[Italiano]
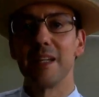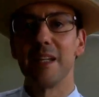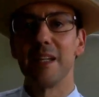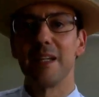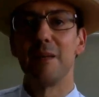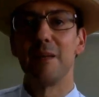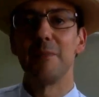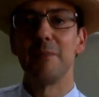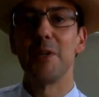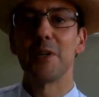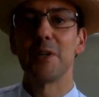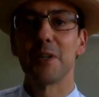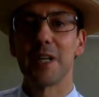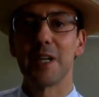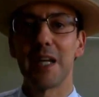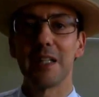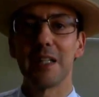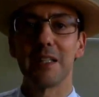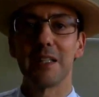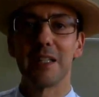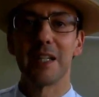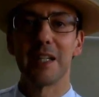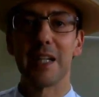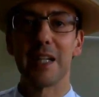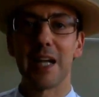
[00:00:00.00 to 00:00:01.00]
mio
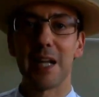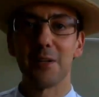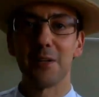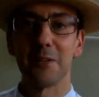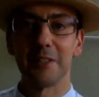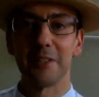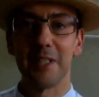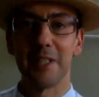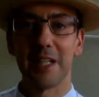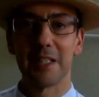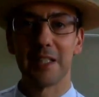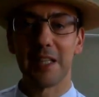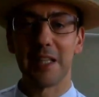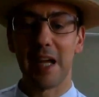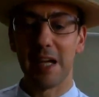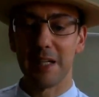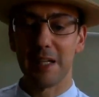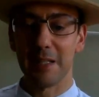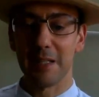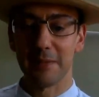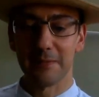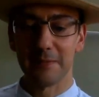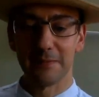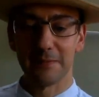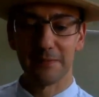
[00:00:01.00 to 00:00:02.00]
grande regalo di
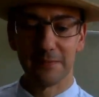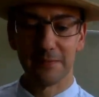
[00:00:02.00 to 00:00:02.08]
natale